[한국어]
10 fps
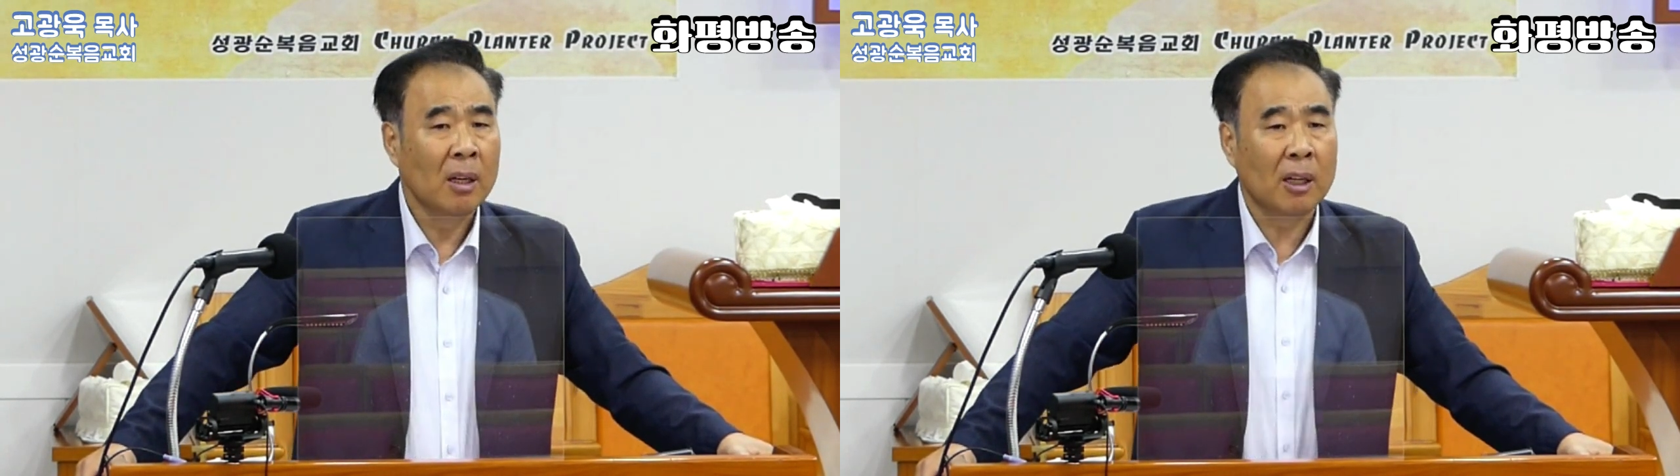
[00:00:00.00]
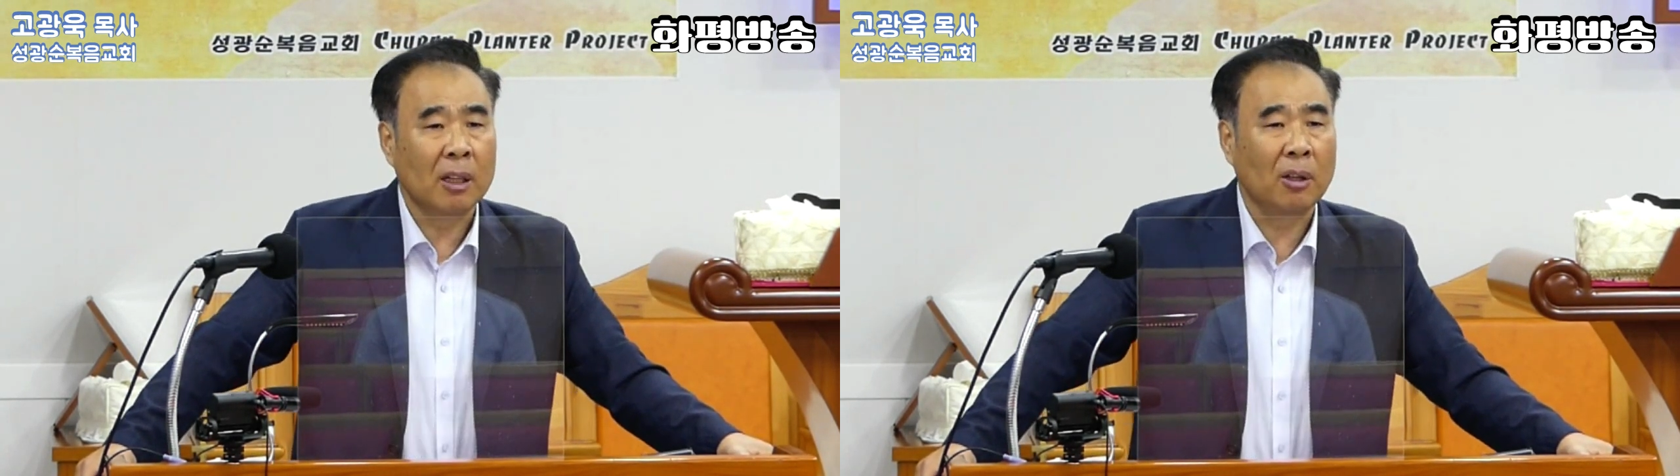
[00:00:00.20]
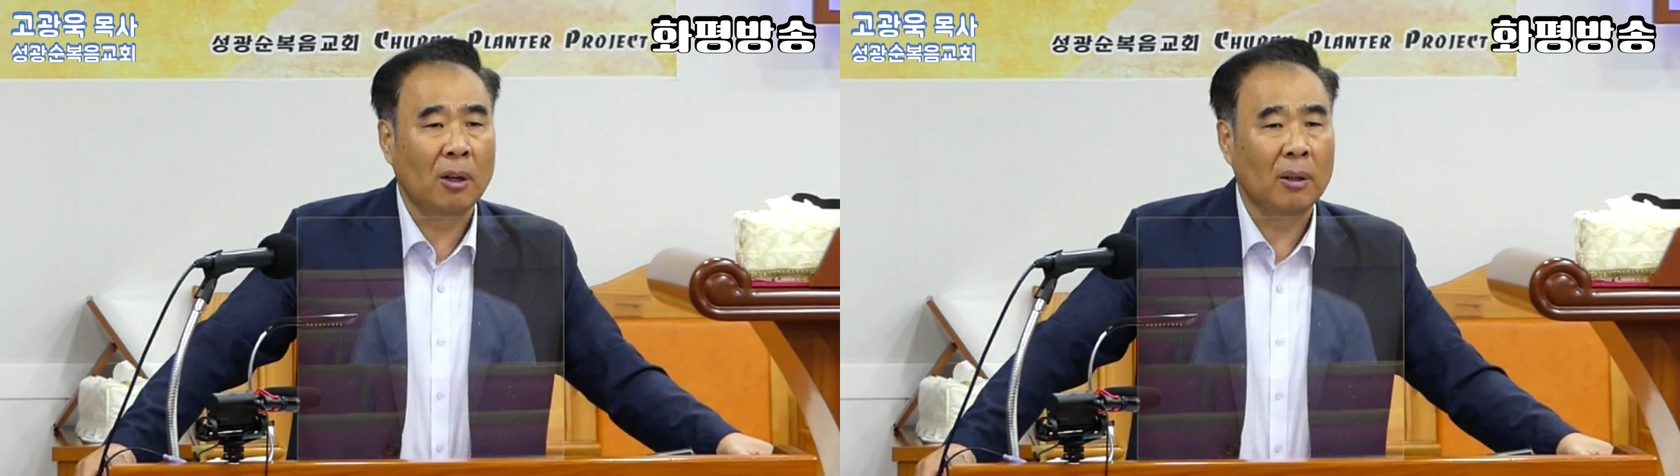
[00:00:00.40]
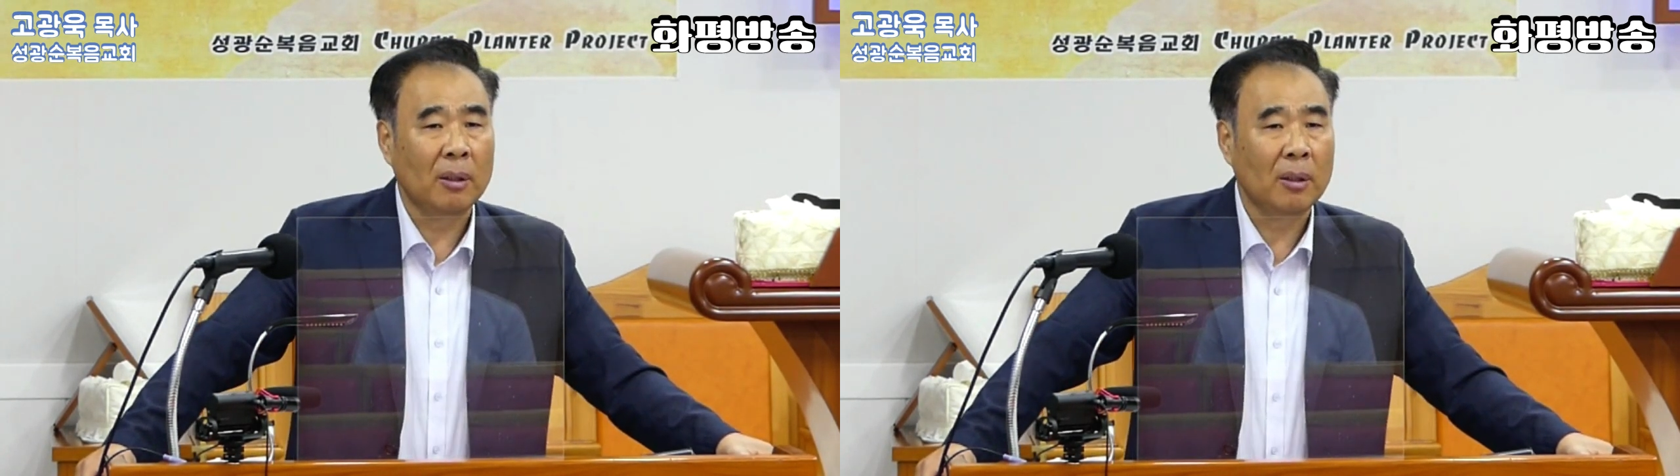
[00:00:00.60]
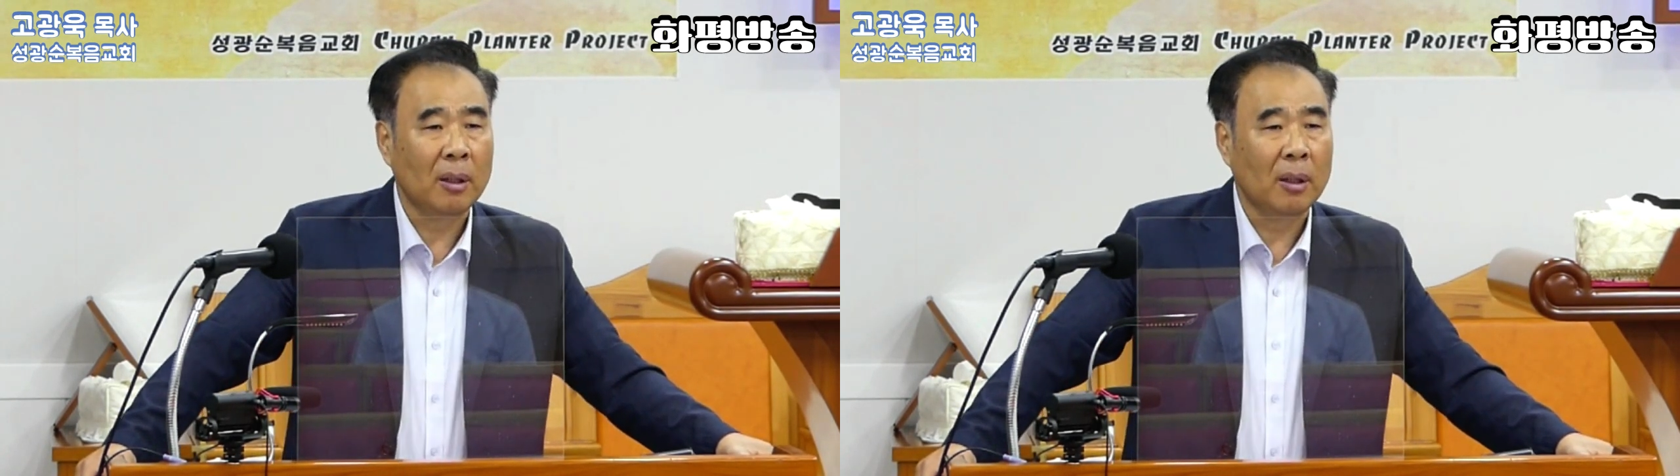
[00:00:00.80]

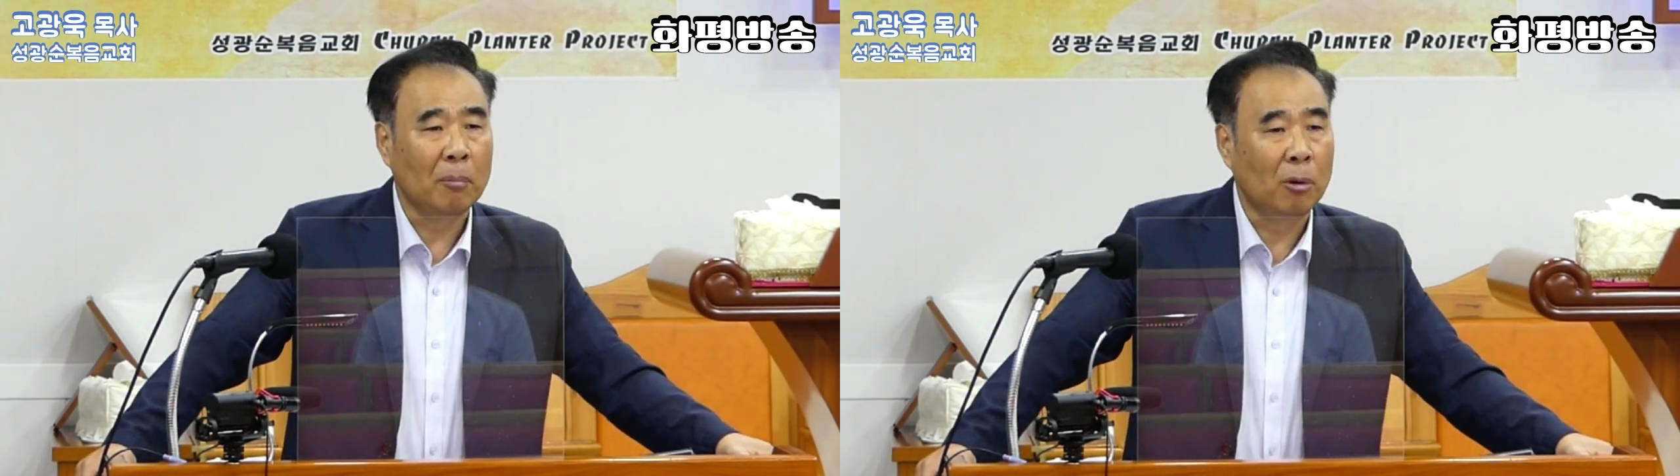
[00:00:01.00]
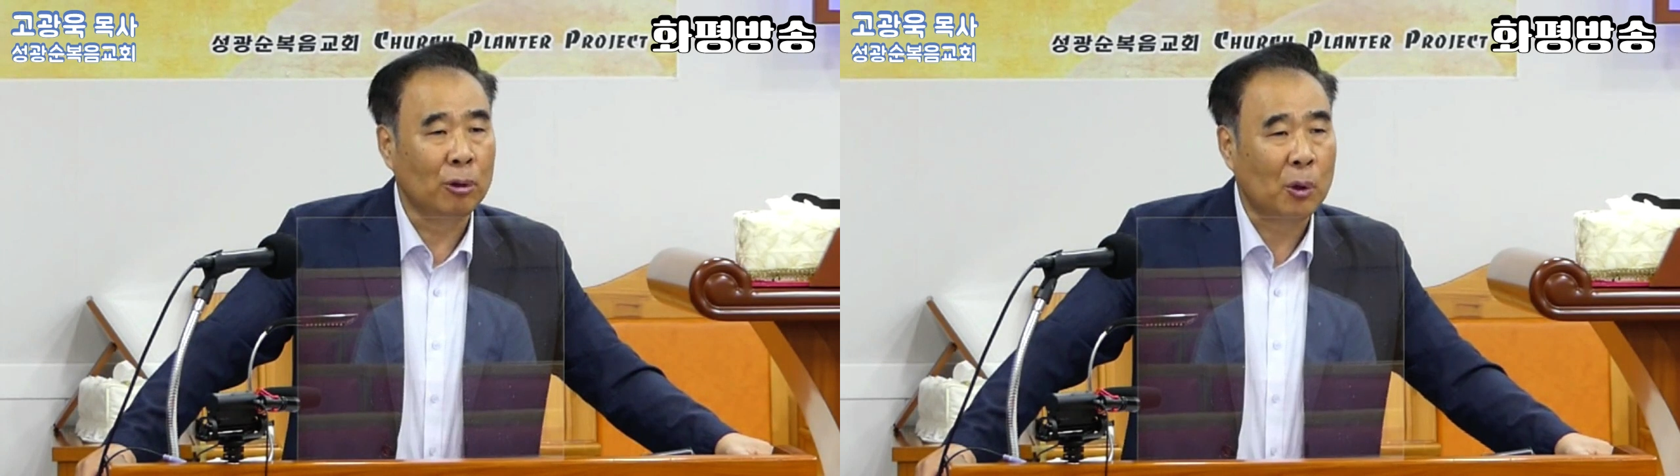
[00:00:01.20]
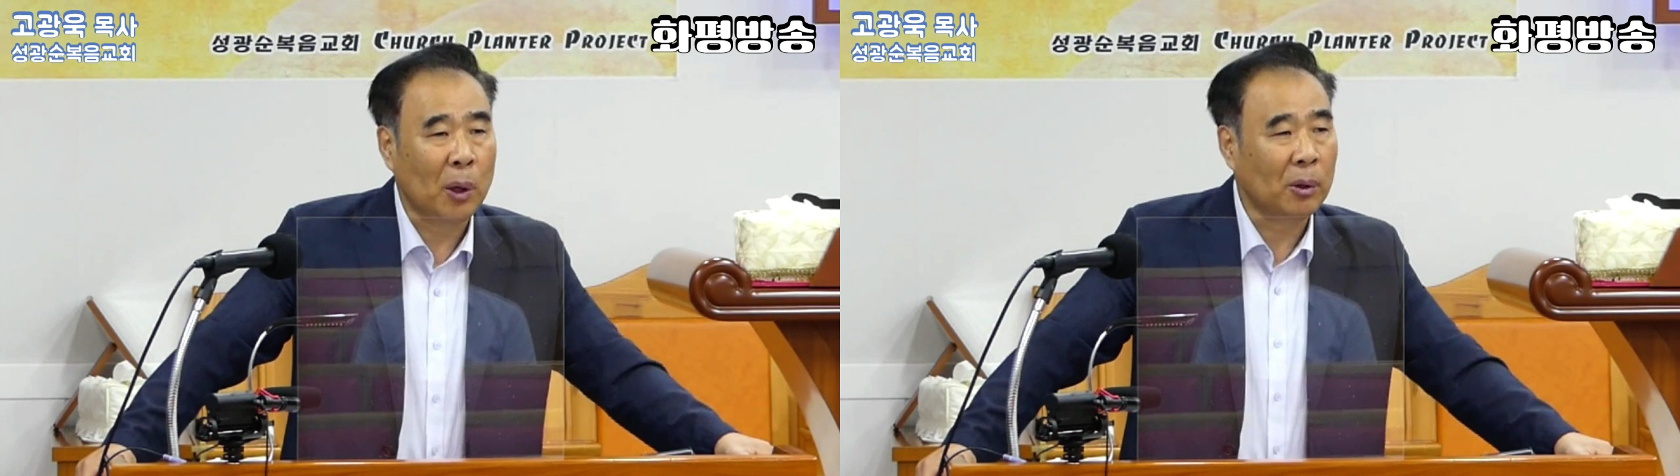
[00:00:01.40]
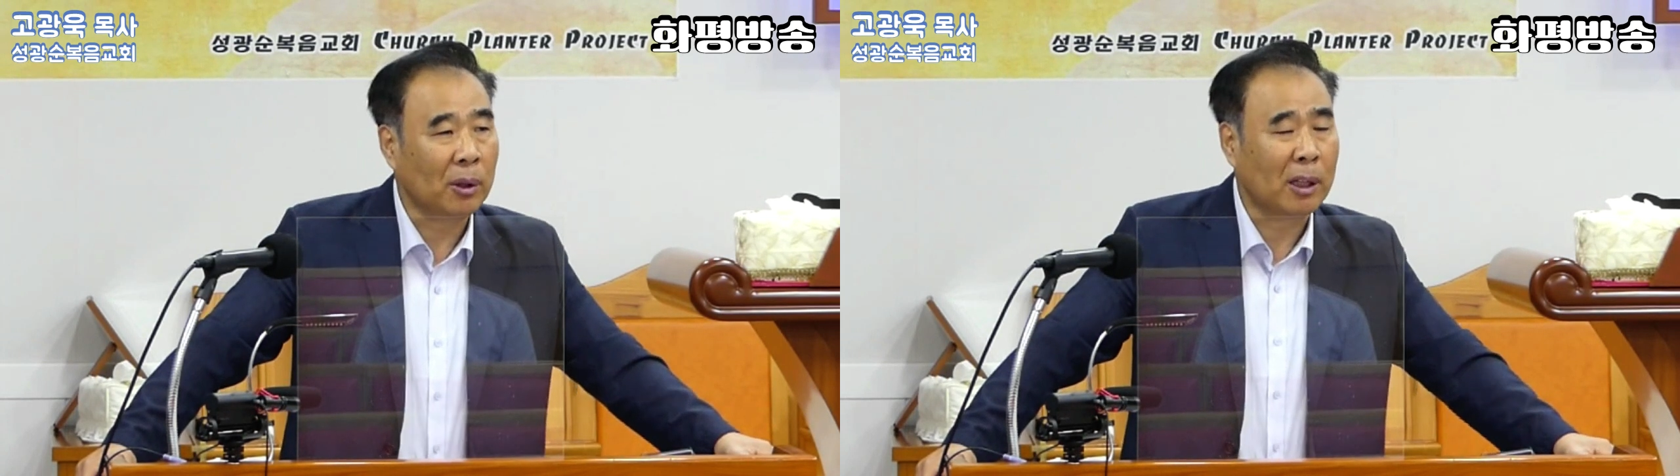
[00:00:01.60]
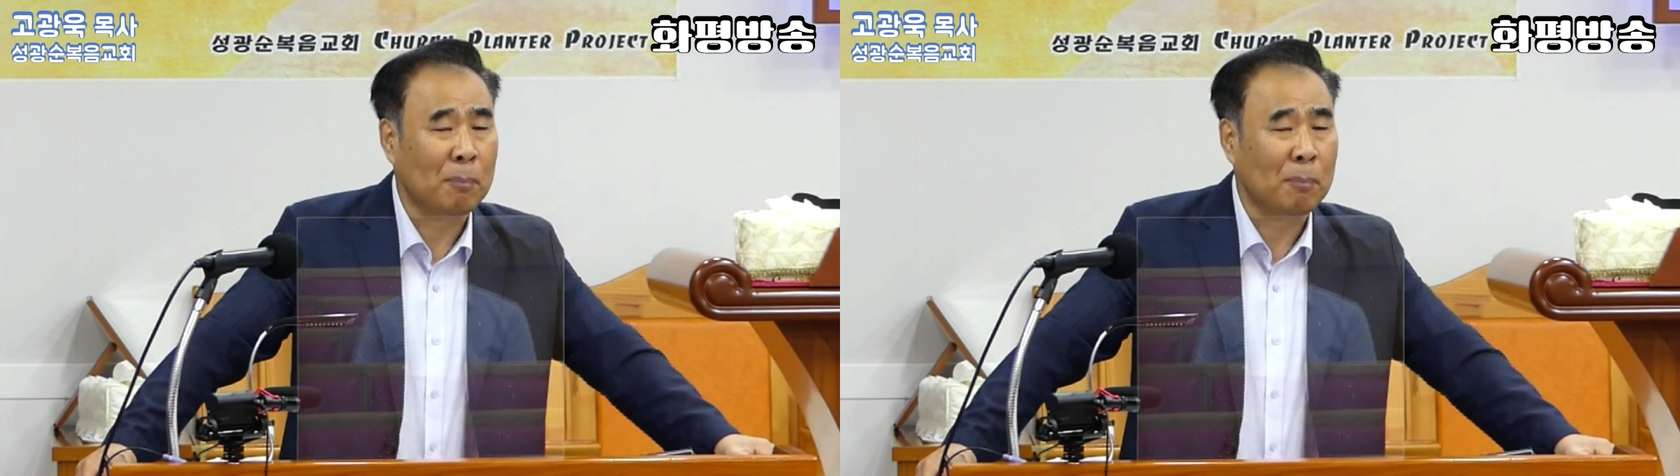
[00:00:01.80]
그래서 뭐 우리 교회도 그렇게